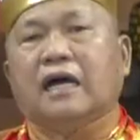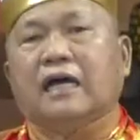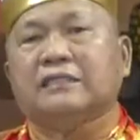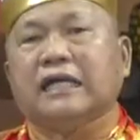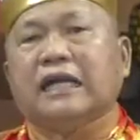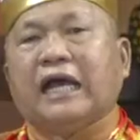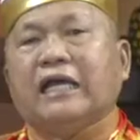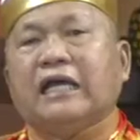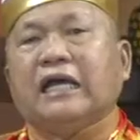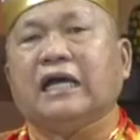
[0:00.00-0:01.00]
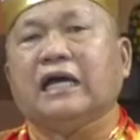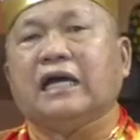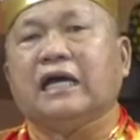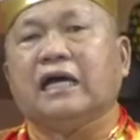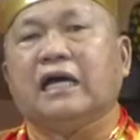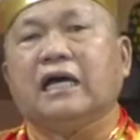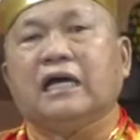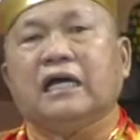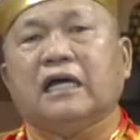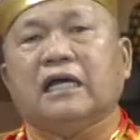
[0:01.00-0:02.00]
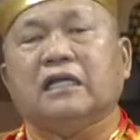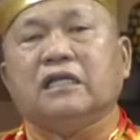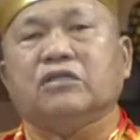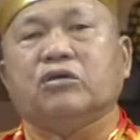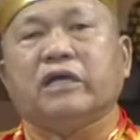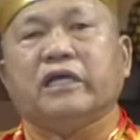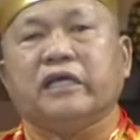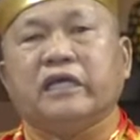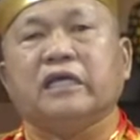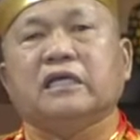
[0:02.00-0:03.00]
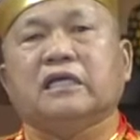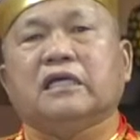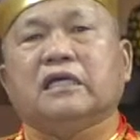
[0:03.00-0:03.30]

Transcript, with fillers: 啊，再来，你对于